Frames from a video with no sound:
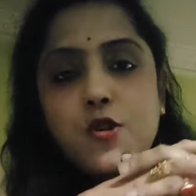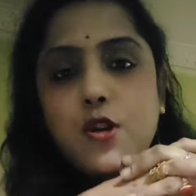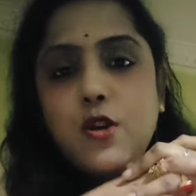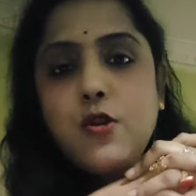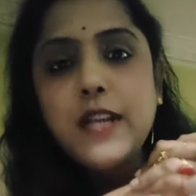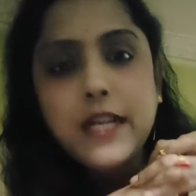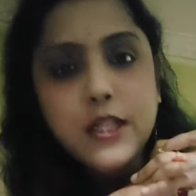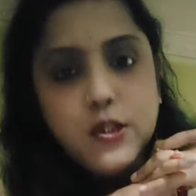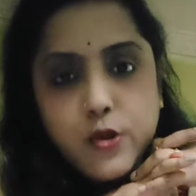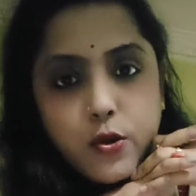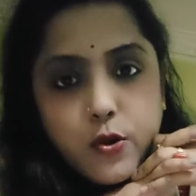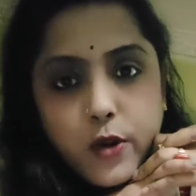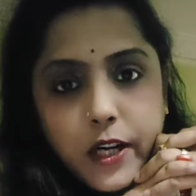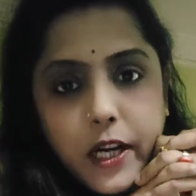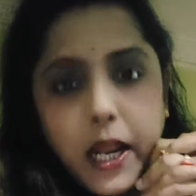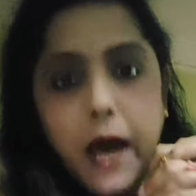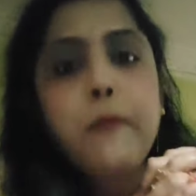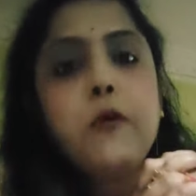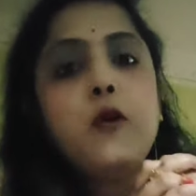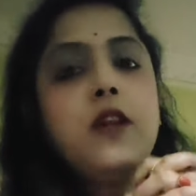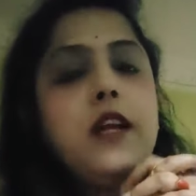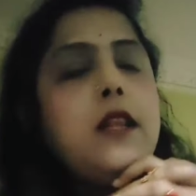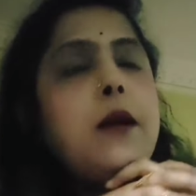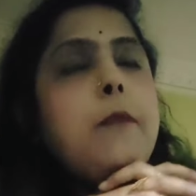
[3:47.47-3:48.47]
ছিল যার জন্য তোকে
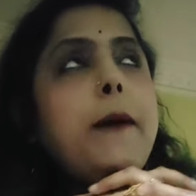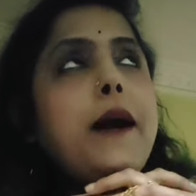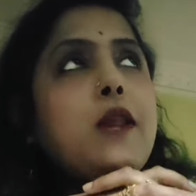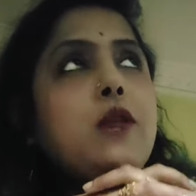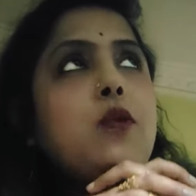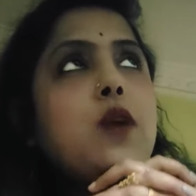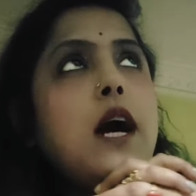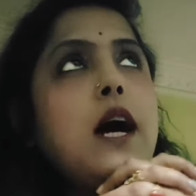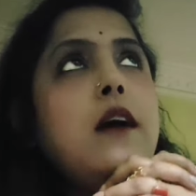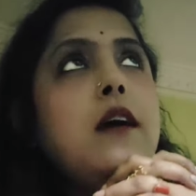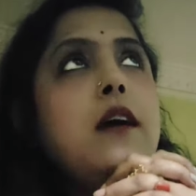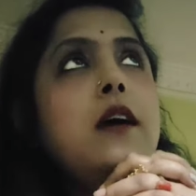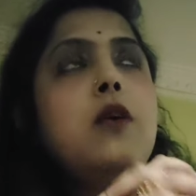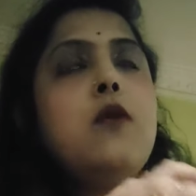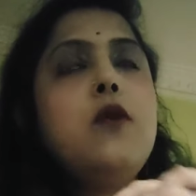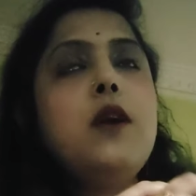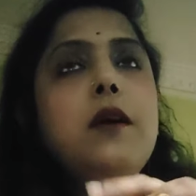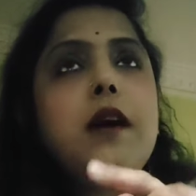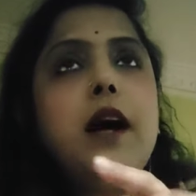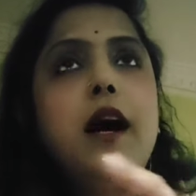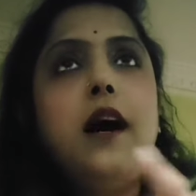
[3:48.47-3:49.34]
ঠাপন দিতে পারতো না ওই